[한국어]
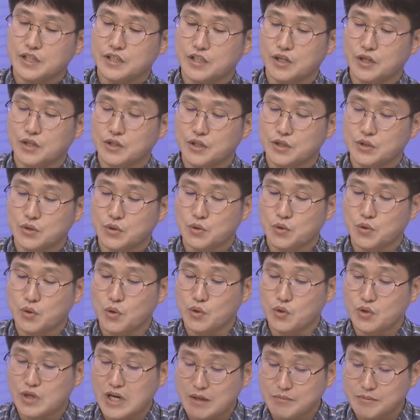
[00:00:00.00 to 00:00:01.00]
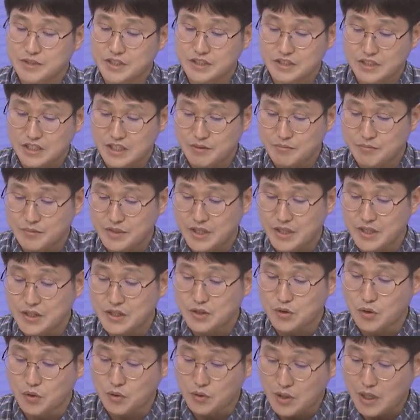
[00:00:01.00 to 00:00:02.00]
경기도 교육감인 임태희
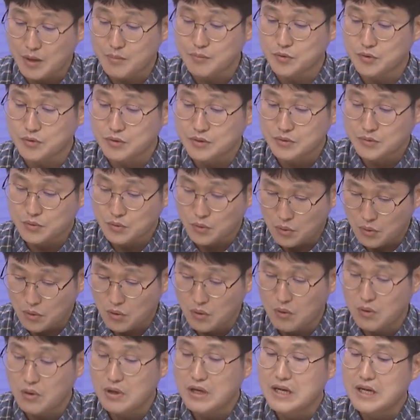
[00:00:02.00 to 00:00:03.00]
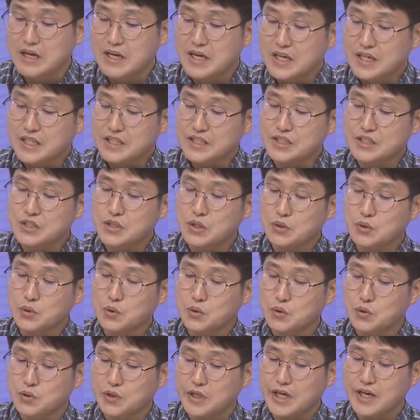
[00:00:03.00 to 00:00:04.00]
교육감도
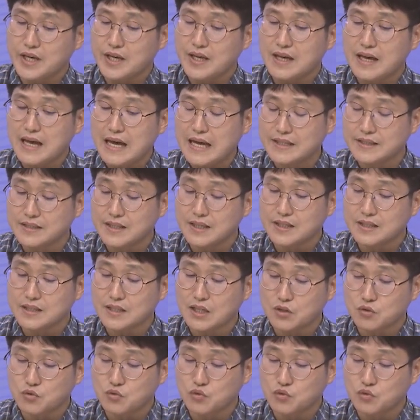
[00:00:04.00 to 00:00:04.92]
2005년에 한나라당